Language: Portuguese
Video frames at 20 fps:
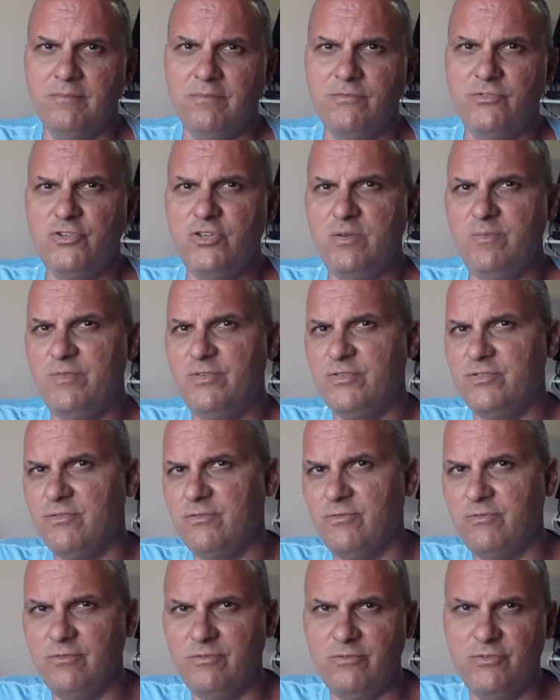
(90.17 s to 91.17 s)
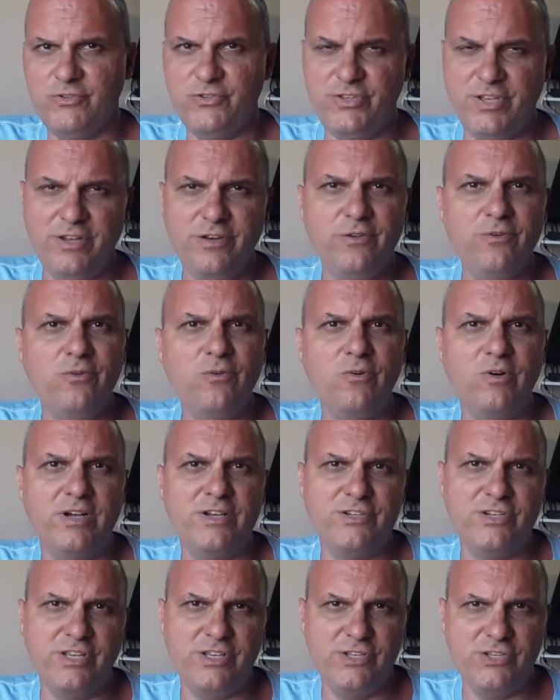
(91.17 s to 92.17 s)
times do, do exterior,
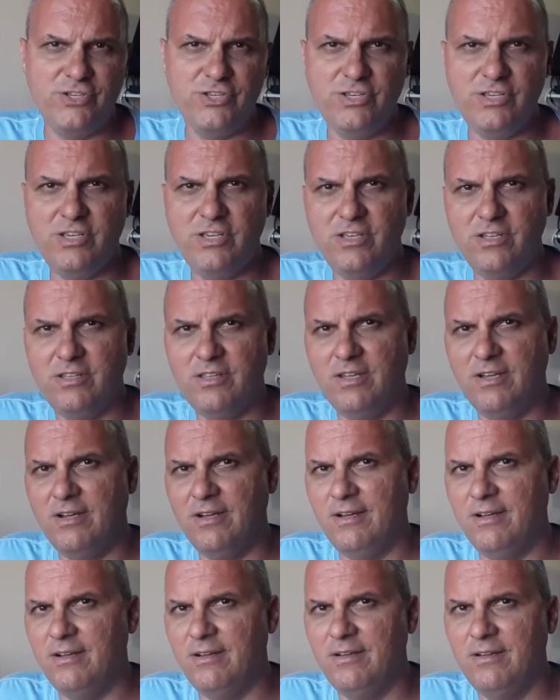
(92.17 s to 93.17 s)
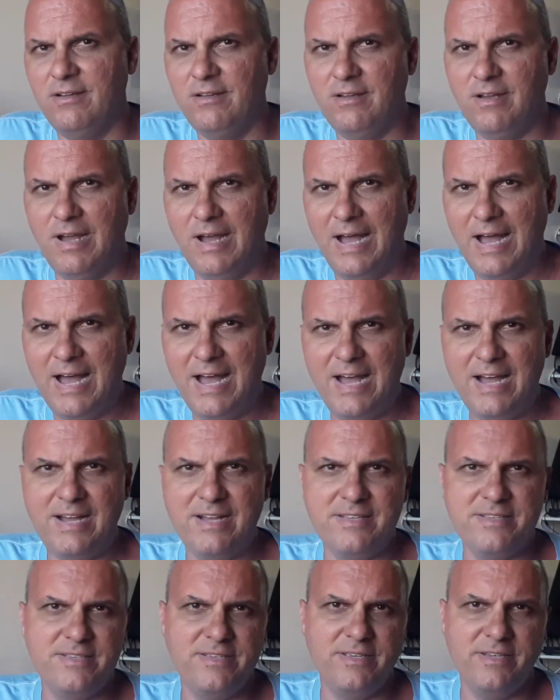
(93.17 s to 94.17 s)
Argentina,
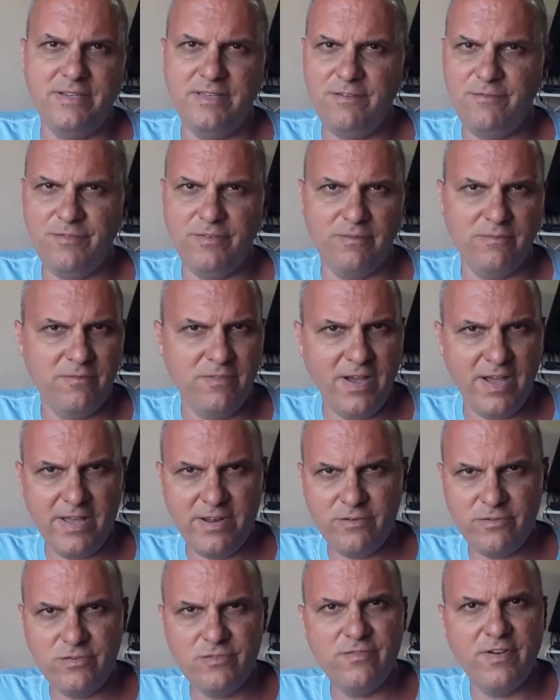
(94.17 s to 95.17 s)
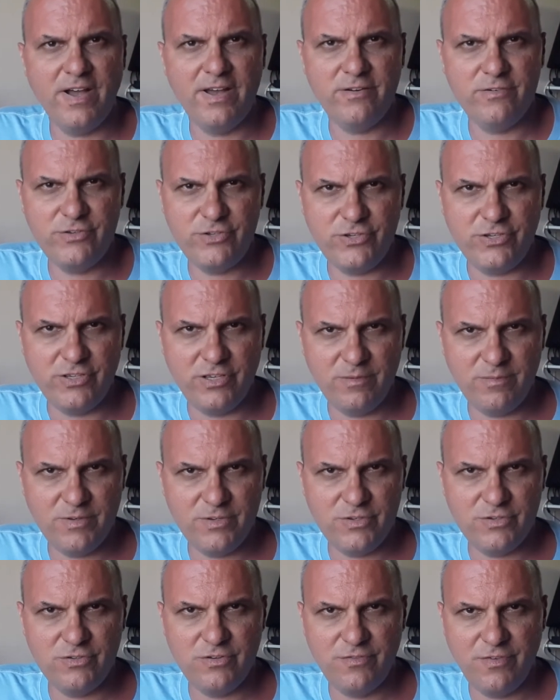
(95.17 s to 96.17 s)
Ásia, enfim, vários vários
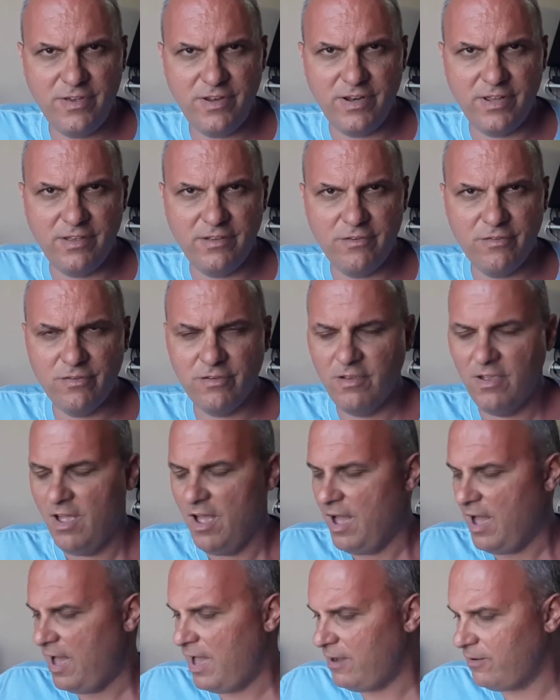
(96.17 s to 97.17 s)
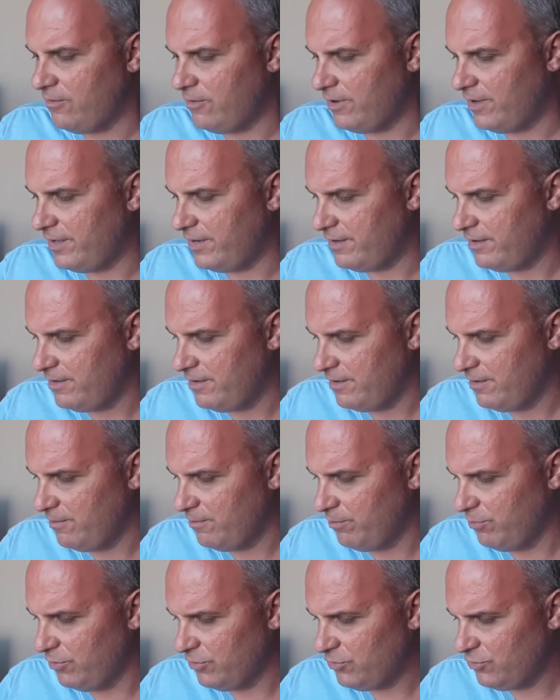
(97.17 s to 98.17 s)
times diferentes. Agora,
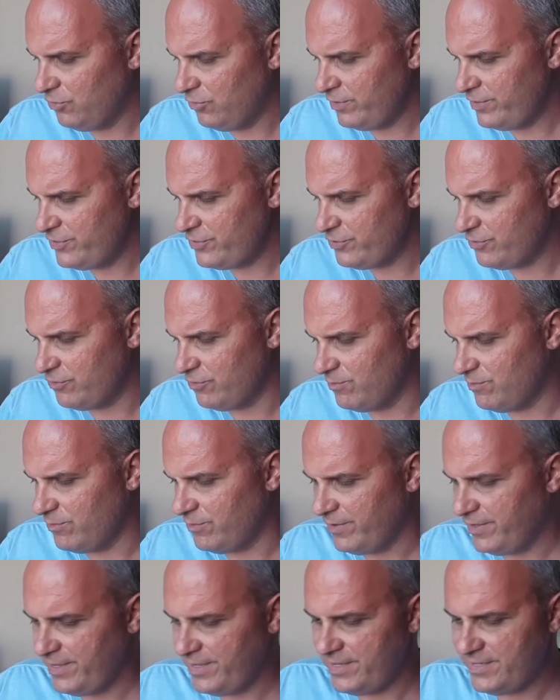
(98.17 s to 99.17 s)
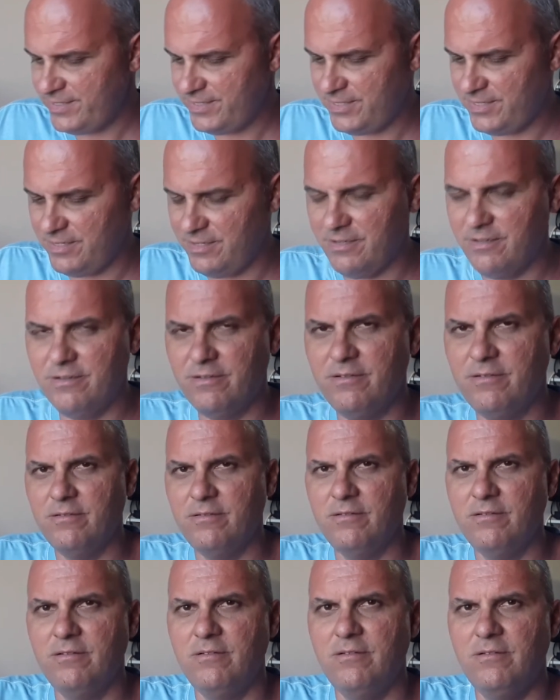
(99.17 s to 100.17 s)
botões como esse
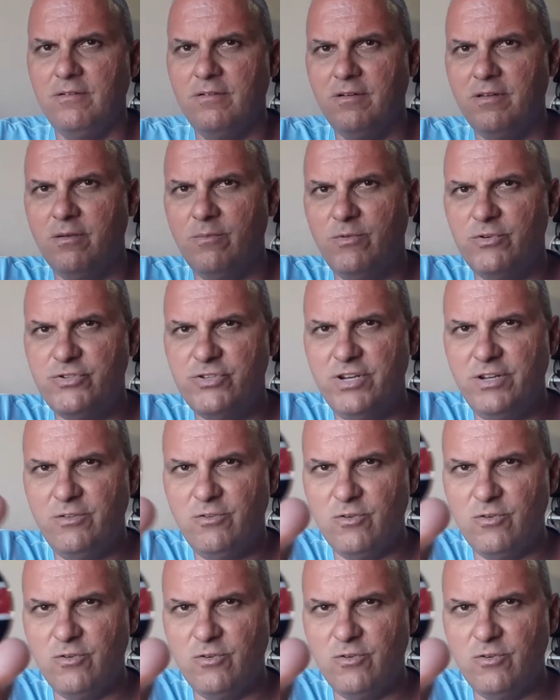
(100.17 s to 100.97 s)
que eu mostrei no